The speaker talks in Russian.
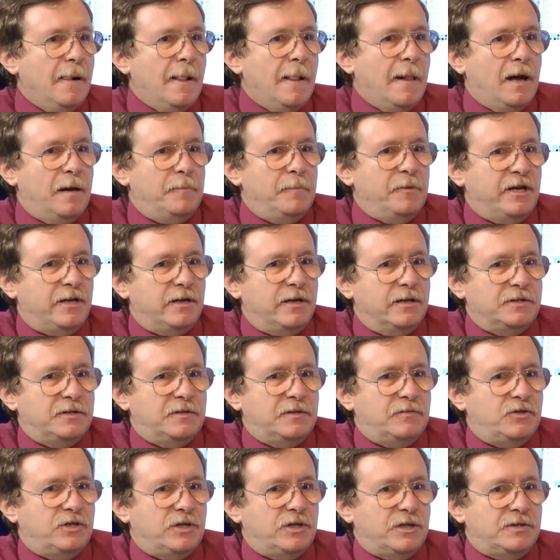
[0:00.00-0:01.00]
американцы, в
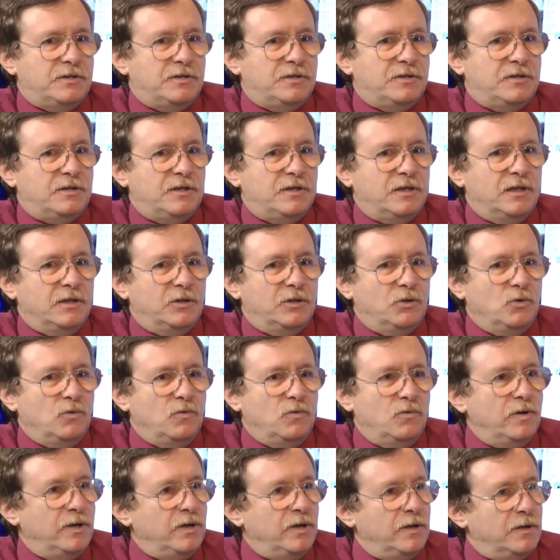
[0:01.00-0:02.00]
частности,
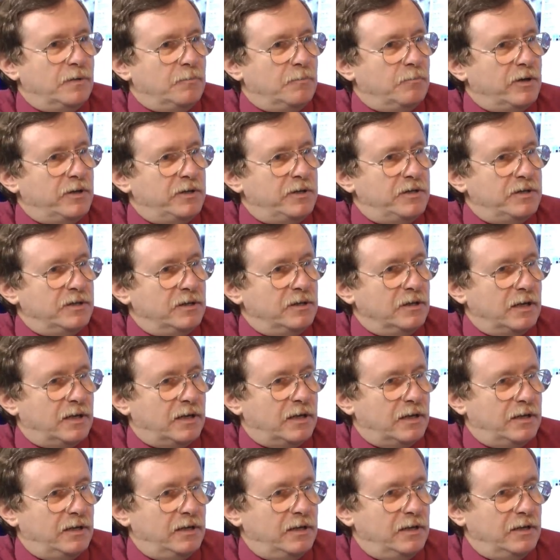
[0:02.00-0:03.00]
готовы пойти на
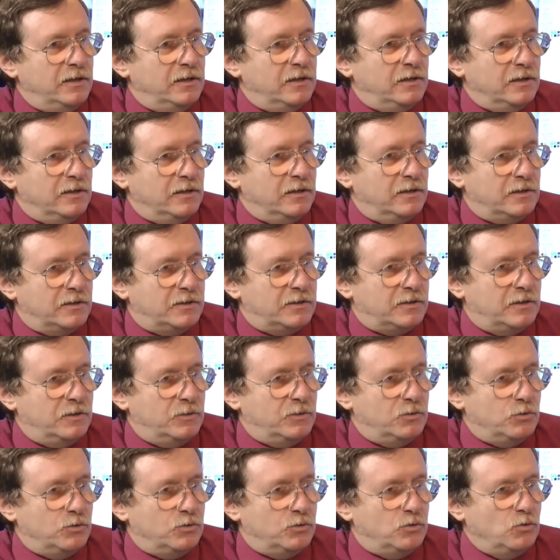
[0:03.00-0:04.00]
какие-то, так сказать,
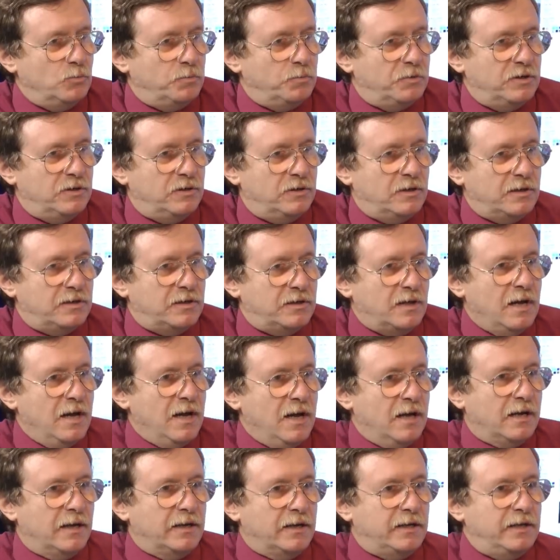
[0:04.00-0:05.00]
уступки, дать
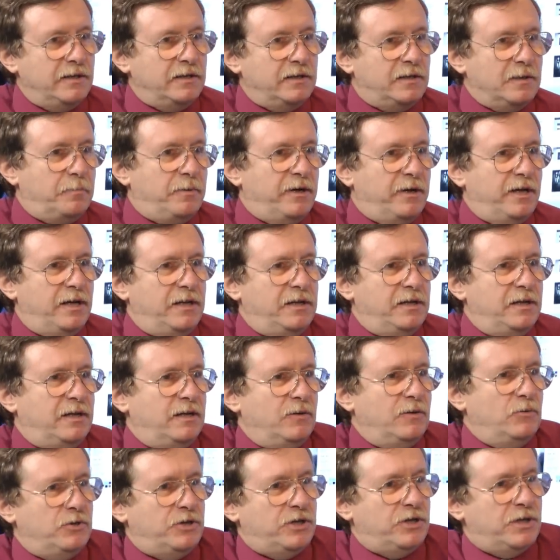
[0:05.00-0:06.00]
какие-то пряники
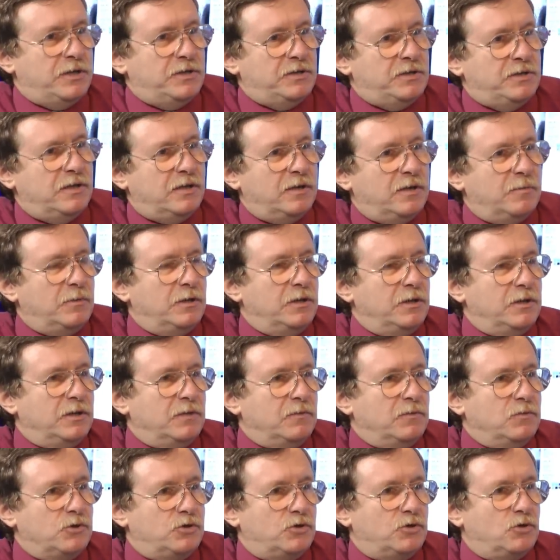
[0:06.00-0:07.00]
участникам для
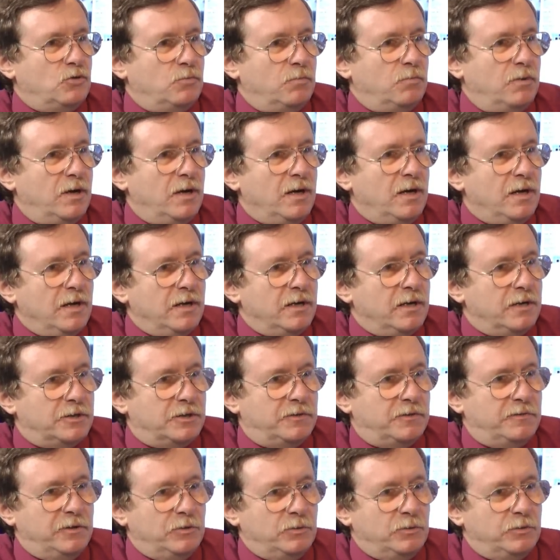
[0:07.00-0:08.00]
того, чтобы
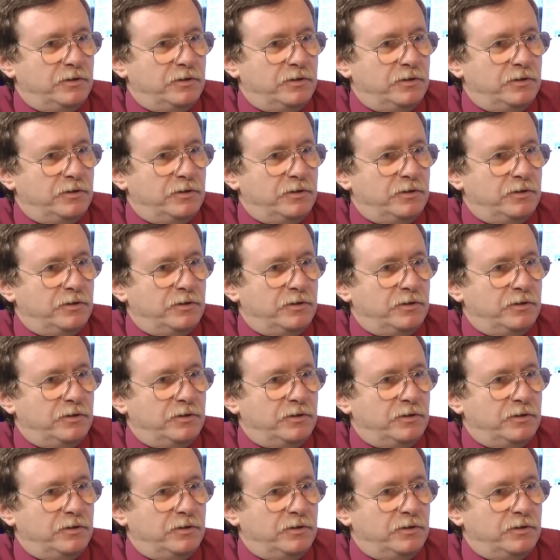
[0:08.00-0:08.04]
сдвинуть да.